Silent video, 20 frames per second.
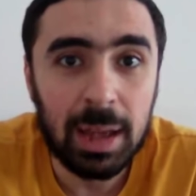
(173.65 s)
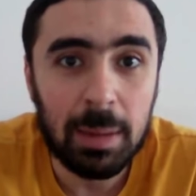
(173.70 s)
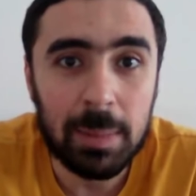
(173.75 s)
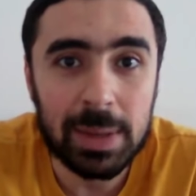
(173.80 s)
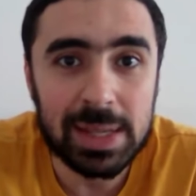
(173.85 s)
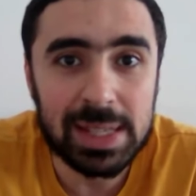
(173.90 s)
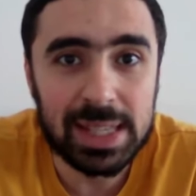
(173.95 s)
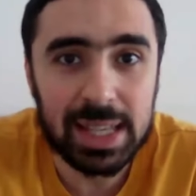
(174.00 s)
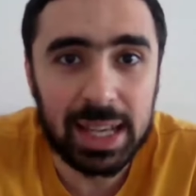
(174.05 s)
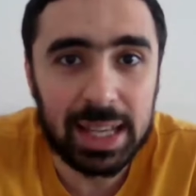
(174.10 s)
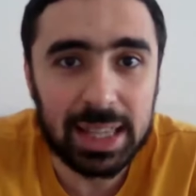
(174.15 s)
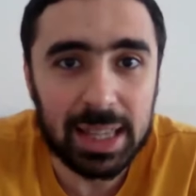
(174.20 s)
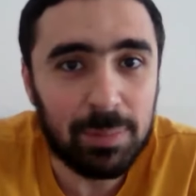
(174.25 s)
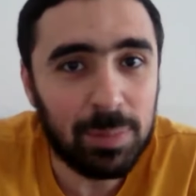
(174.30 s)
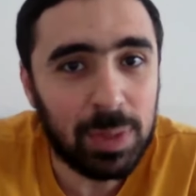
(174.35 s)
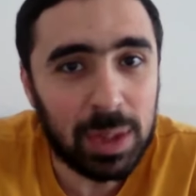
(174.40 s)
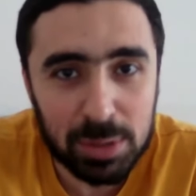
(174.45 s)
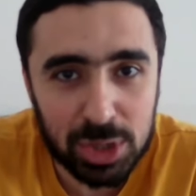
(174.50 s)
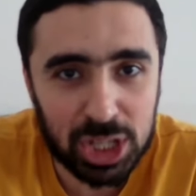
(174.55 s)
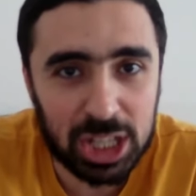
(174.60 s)
بس
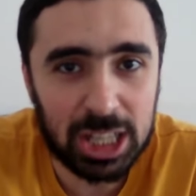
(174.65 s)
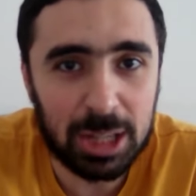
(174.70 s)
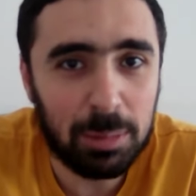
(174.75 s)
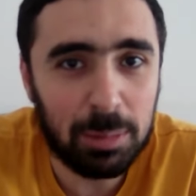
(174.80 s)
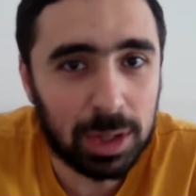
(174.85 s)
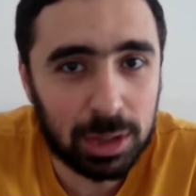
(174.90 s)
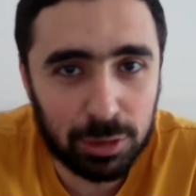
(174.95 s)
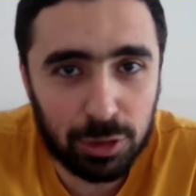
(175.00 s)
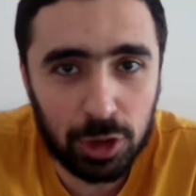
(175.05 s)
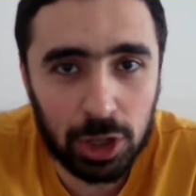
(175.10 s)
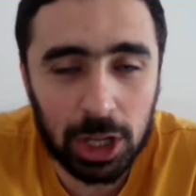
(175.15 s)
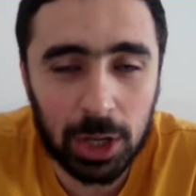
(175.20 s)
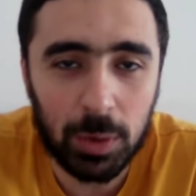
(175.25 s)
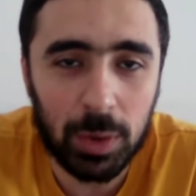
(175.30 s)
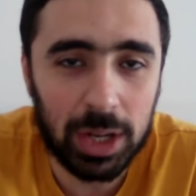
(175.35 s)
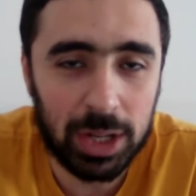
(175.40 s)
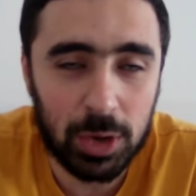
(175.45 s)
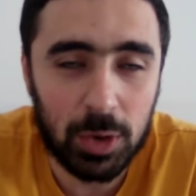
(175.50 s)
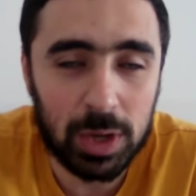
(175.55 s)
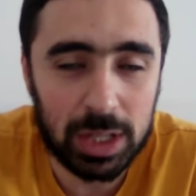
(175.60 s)
الكتاب ده مش كتاب اطفال
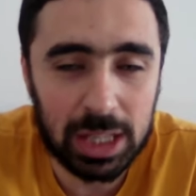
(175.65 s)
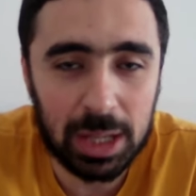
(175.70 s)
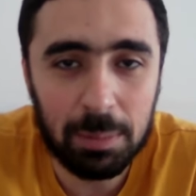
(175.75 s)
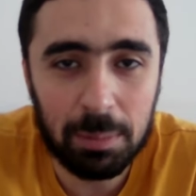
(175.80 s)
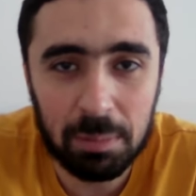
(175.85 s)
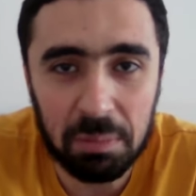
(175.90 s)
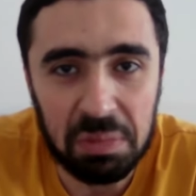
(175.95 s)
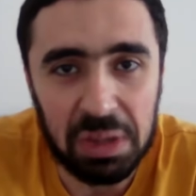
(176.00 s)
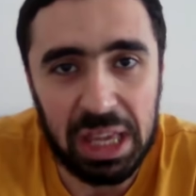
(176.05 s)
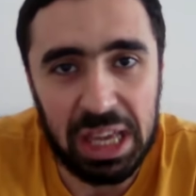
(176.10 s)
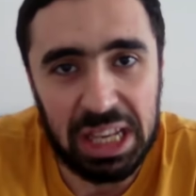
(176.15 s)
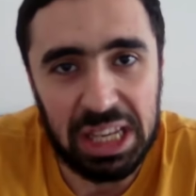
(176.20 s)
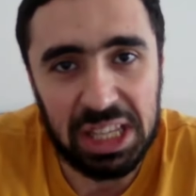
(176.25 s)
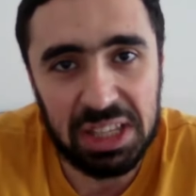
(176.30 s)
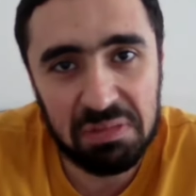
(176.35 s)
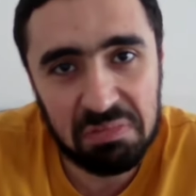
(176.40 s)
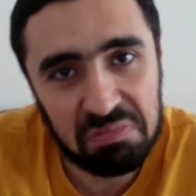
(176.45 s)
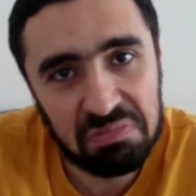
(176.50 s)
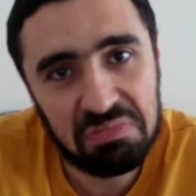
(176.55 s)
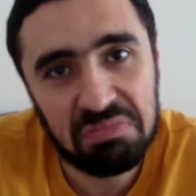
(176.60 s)
اولا هو كتاب
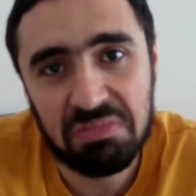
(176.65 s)
يعني